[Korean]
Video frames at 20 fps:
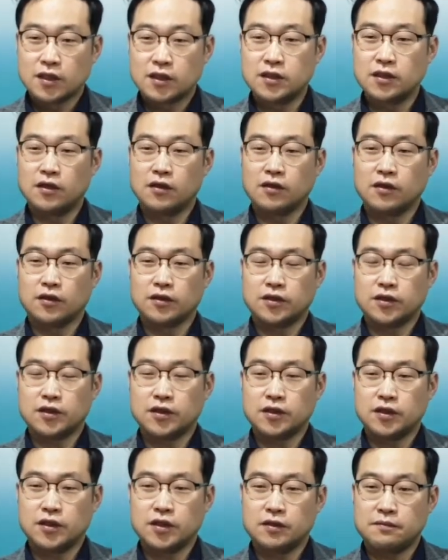그런
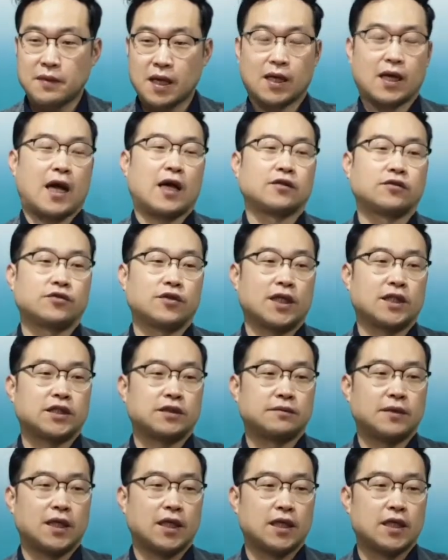것들을 막
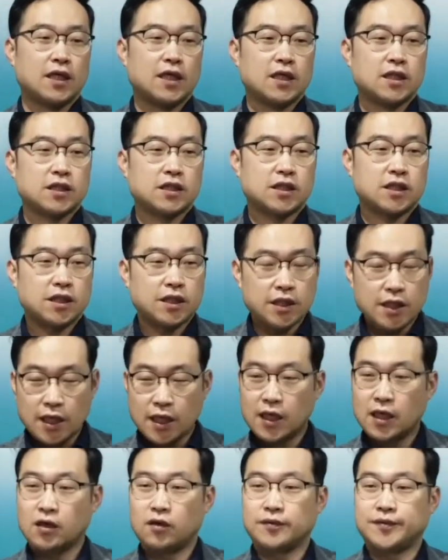강조하지만
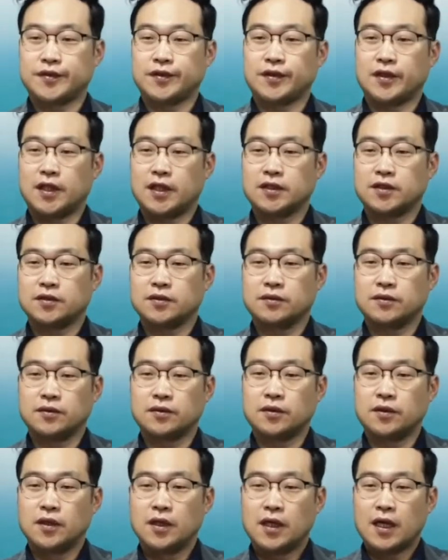지혜가
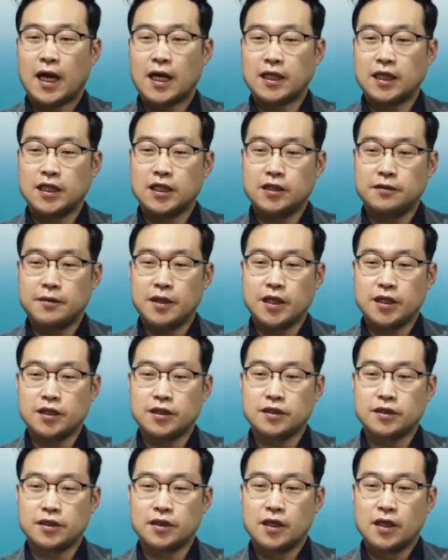없어가지고 하나님의
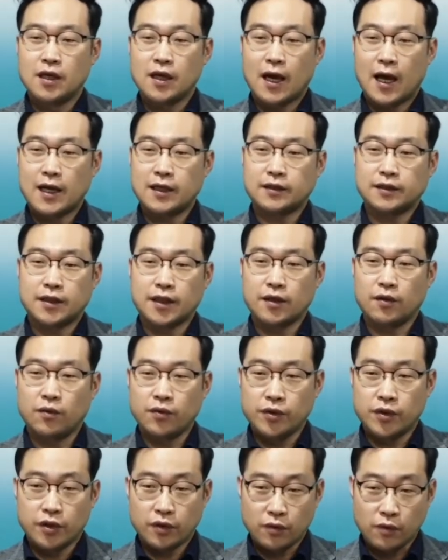일을 할 때
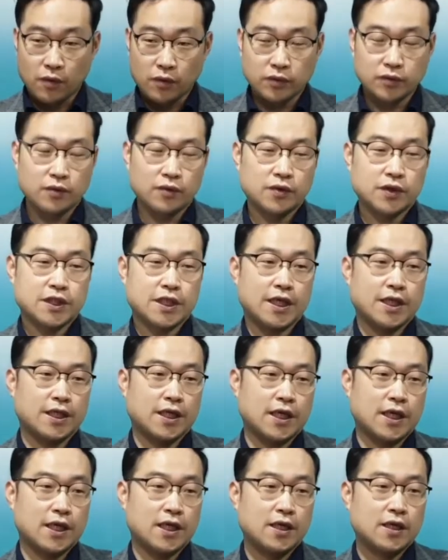오히려
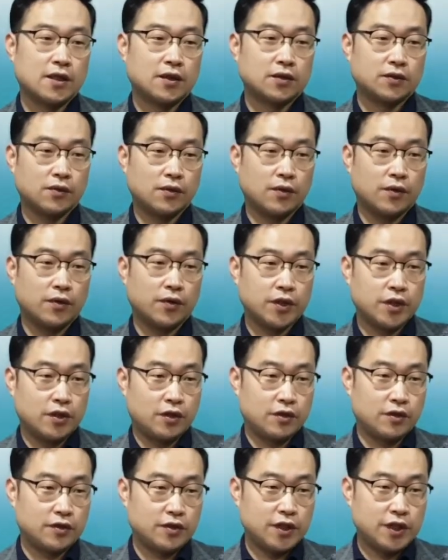공동체나 또
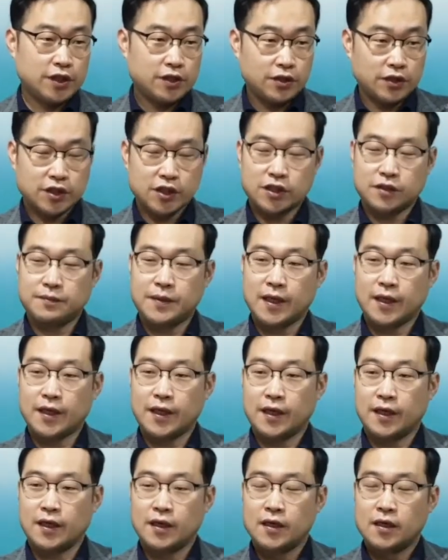이런
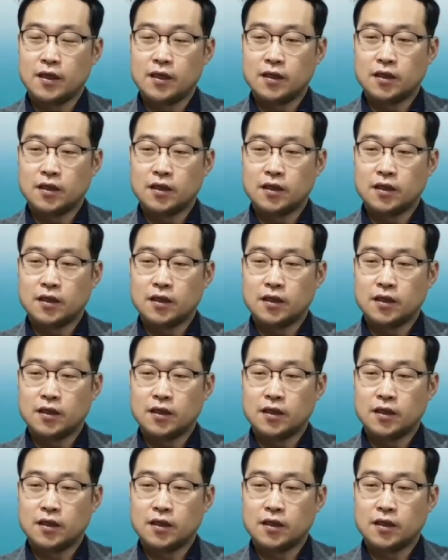리더십에게